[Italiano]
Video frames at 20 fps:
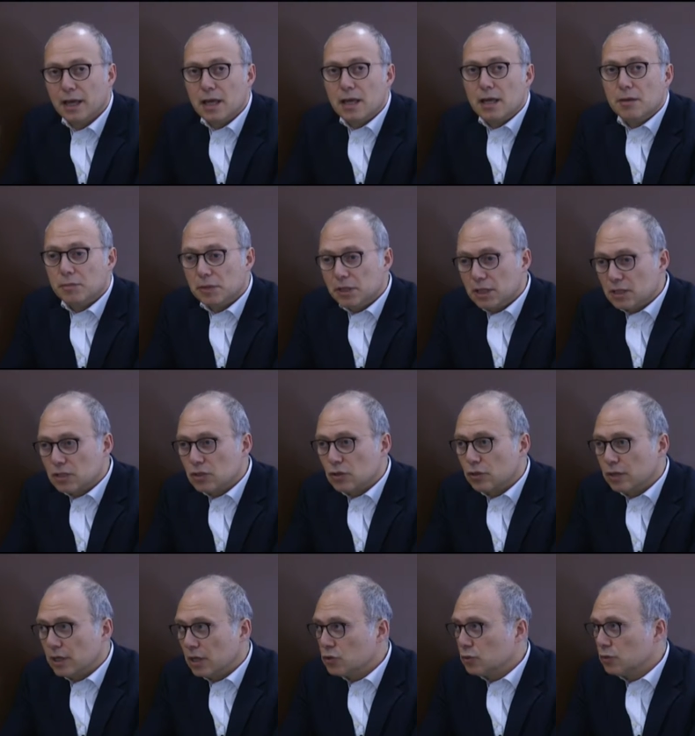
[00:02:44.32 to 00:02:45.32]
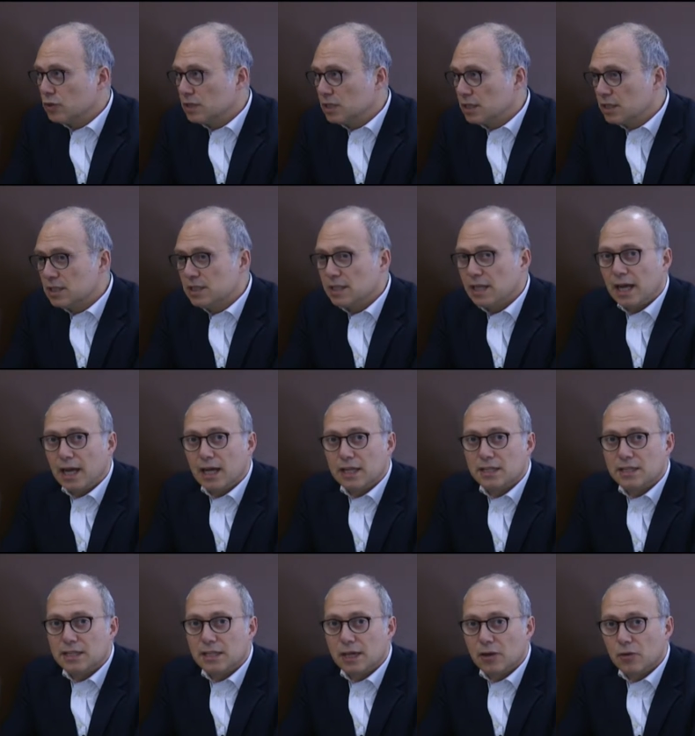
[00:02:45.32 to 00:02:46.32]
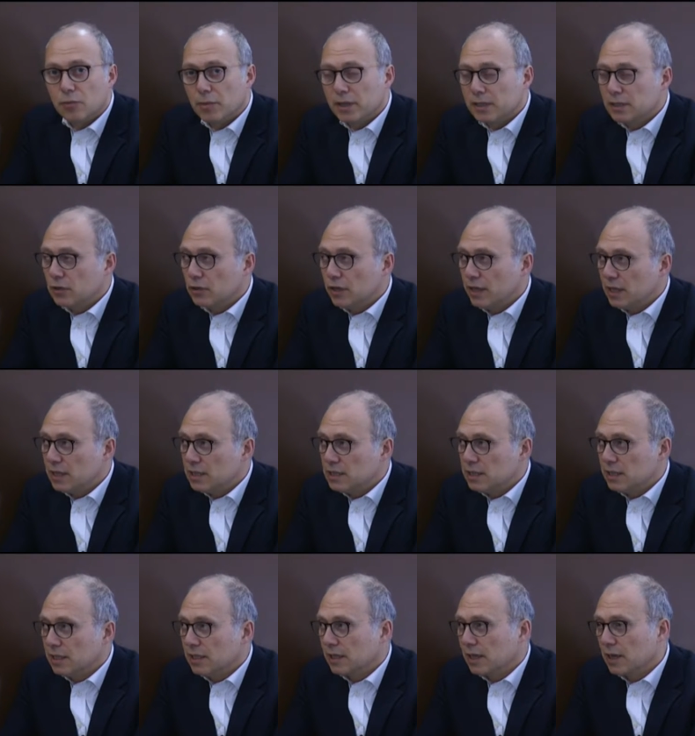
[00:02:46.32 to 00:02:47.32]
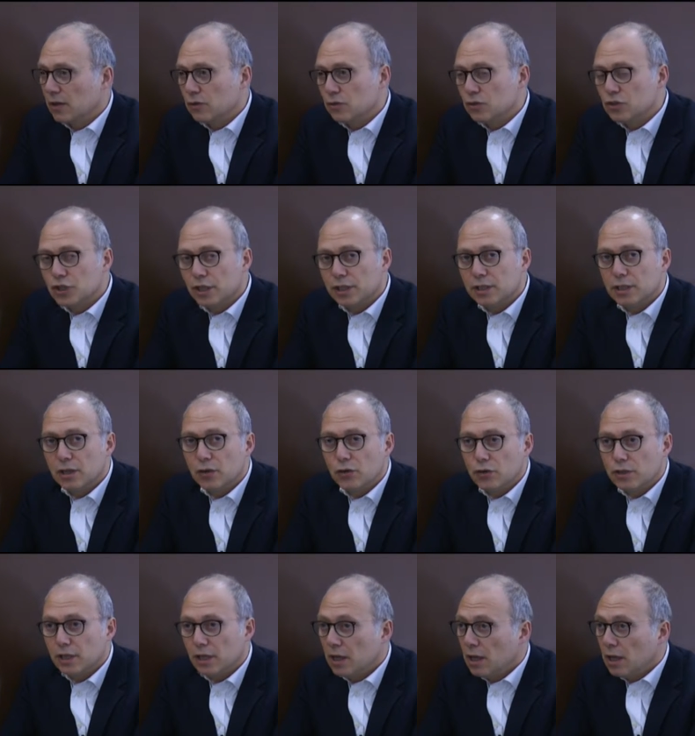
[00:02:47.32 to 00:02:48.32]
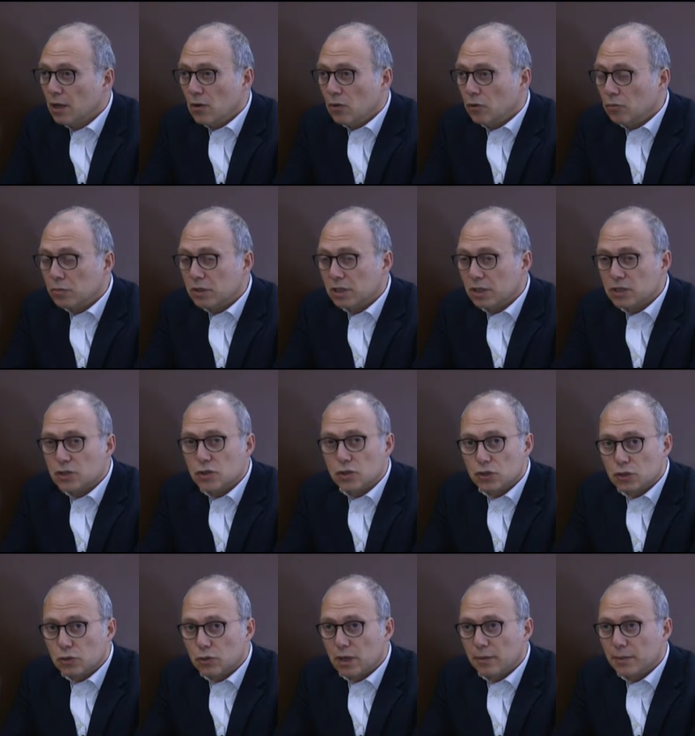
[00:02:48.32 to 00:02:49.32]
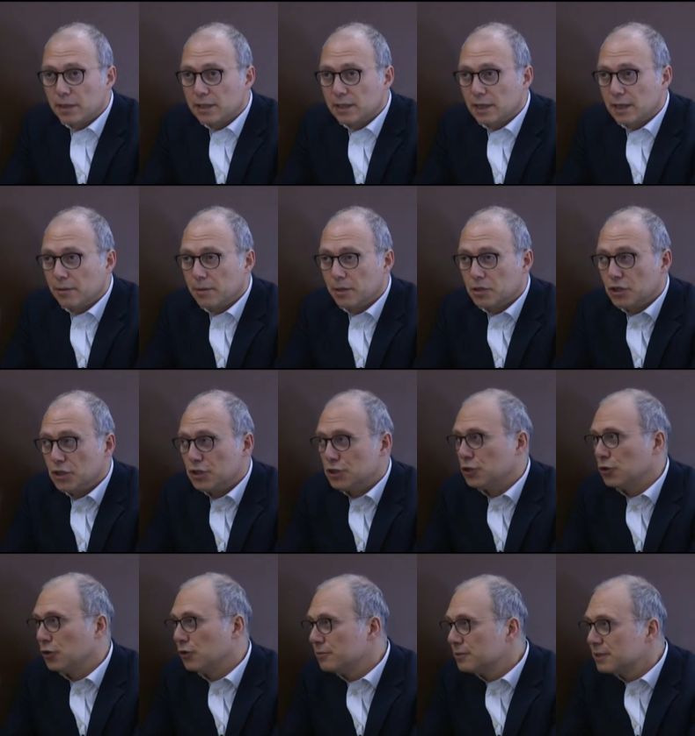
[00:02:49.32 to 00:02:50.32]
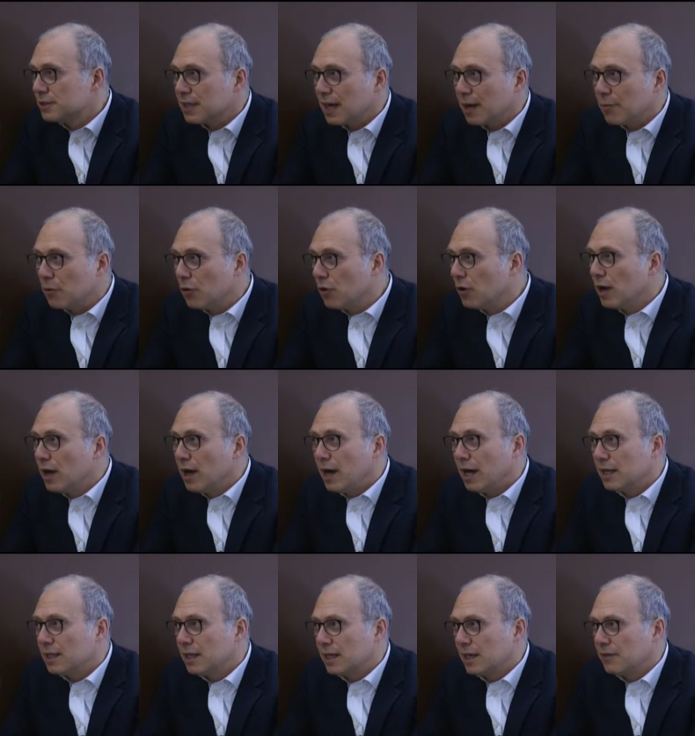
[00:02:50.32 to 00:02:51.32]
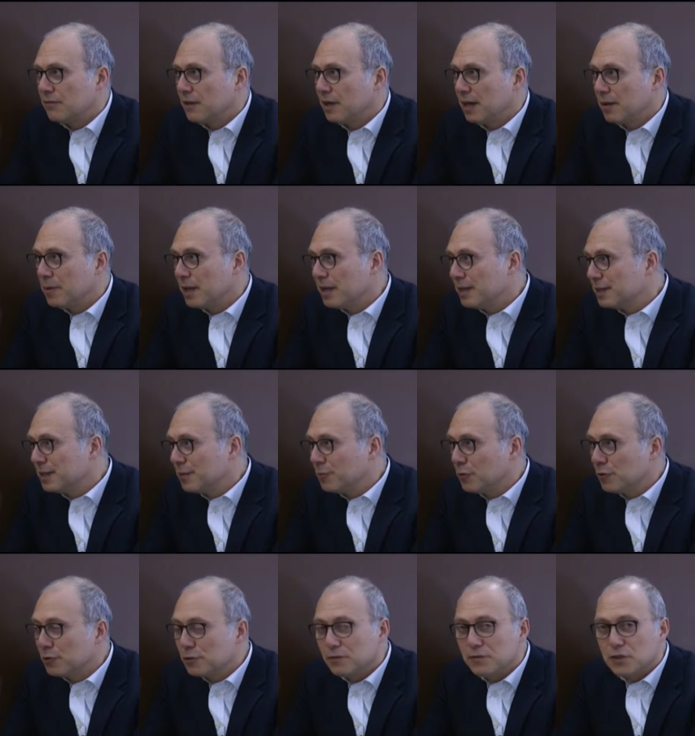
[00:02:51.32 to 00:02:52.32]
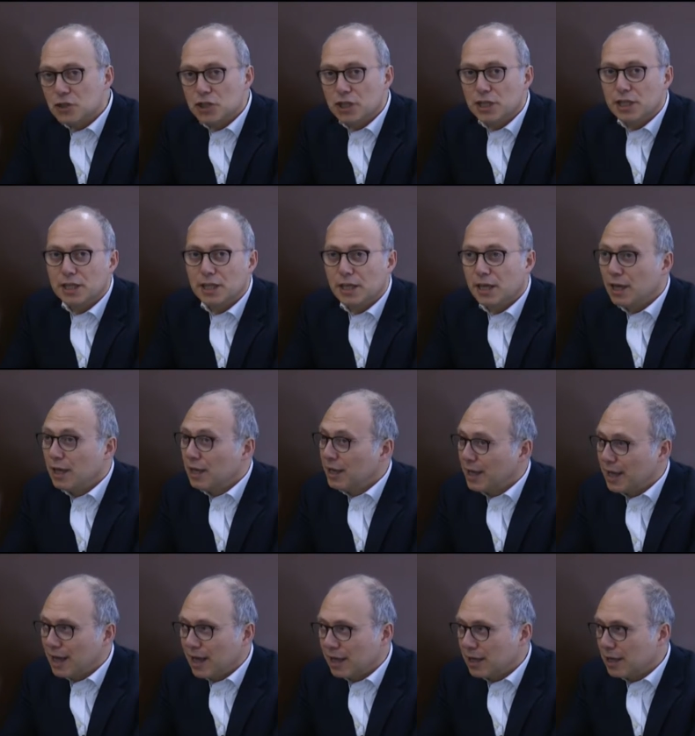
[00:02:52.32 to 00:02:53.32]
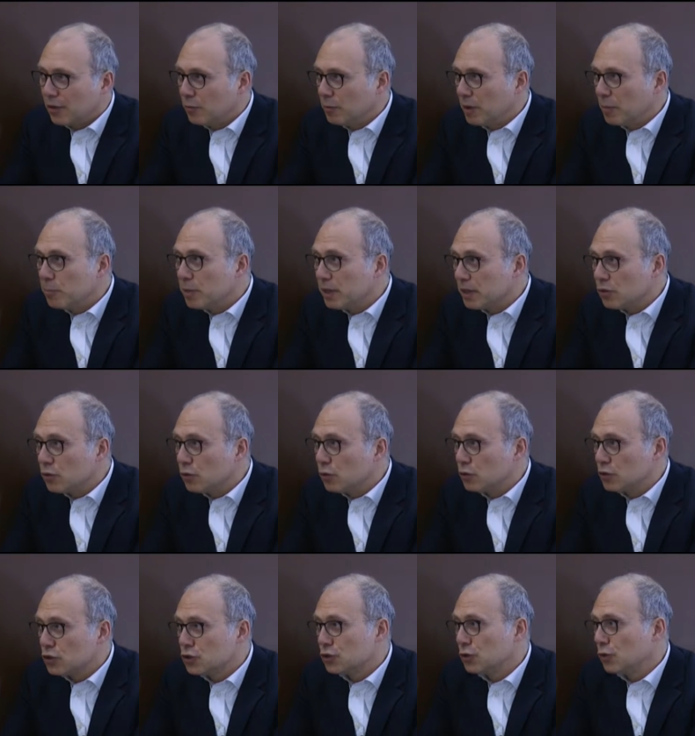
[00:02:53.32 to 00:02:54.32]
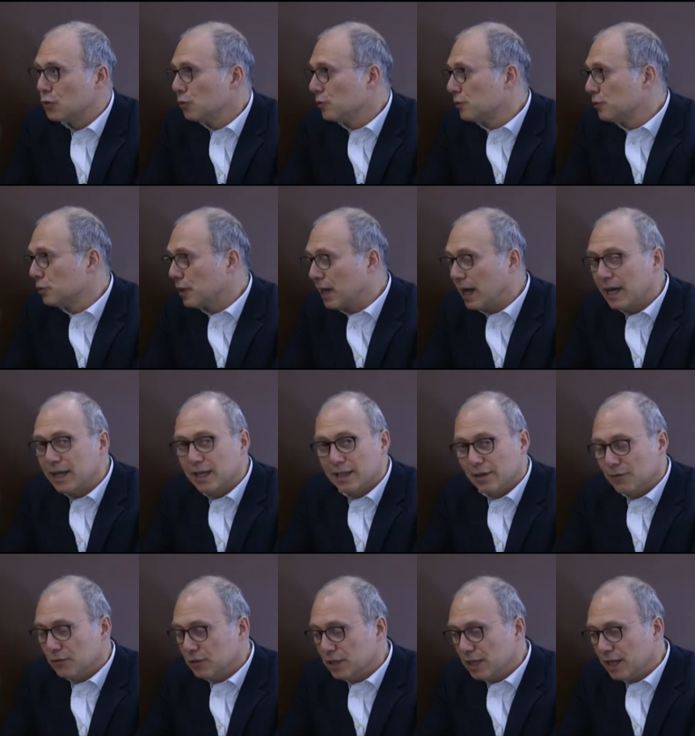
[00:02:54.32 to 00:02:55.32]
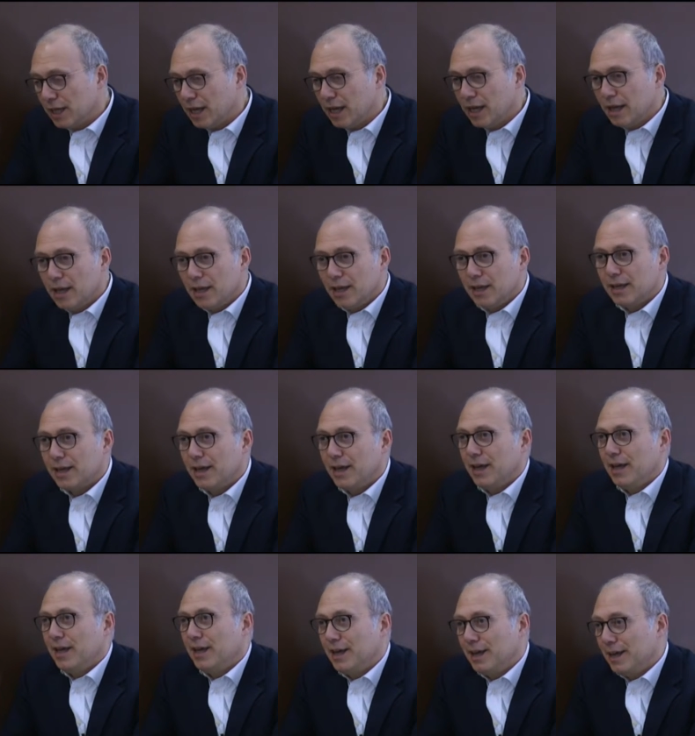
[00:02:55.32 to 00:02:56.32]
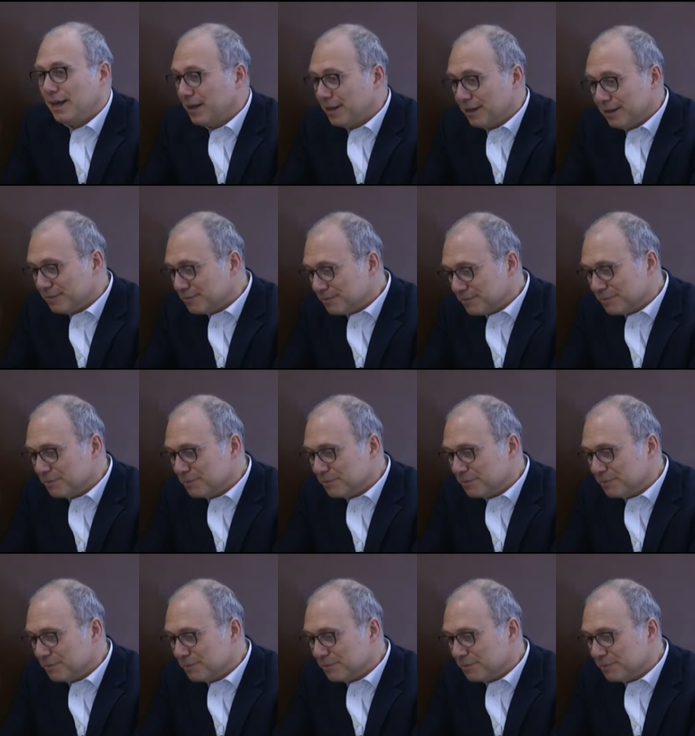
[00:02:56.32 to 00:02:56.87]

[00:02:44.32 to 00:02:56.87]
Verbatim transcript: ministro della giustizia sia con Matteo Renzi che con Gentiloni, un ministro sicuramente capacissimo, siamo anagraficamente molto vicini e anche come percorso culturale, devo dire che eh,